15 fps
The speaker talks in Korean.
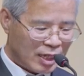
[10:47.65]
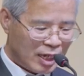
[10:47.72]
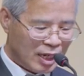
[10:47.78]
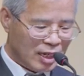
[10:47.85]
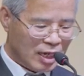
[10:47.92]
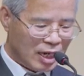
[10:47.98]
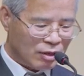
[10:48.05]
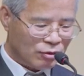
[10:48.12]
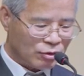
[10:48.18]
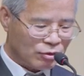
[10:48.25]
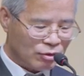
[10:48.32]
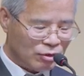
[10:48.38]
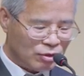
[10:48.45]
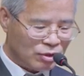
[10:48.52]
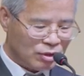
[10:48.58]

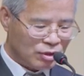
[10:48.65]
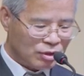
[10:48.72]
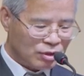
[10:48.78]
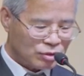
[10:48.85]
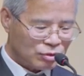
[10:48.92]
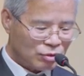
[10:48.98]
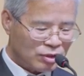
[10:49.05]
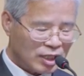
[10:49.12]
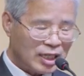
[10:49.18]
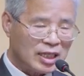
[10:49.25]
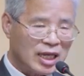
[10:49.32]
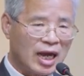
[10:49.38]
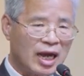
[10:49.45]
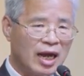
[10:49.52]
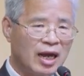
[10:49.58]
헬라어로
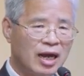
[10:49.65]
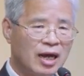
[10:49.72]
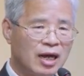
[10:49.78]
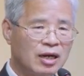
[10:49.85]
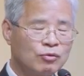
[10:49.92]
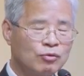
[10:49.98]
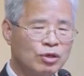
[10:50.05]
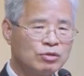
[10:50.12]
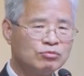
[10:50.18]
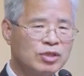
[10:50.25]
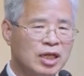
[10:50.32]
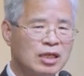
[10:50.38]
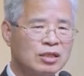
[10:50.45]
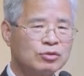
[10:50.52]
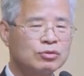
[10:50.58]
소테리아
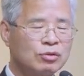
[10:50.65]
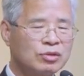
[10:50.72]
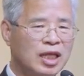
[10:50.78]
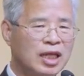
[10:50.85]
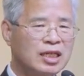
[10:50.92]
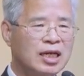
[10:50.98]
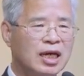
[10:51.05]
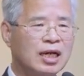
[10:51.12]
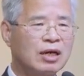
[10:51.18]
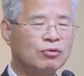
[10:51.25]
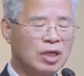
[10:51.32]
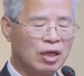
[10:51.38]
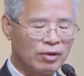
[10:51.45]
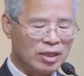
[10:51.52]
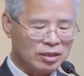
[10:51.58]
원문에는
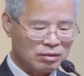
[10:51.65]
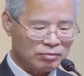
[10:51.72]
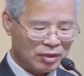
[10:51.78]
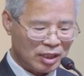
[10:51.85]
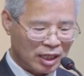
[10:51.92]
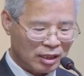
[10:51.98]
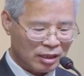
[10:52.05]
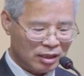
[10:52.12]
소테리아라고 나와 있습니다.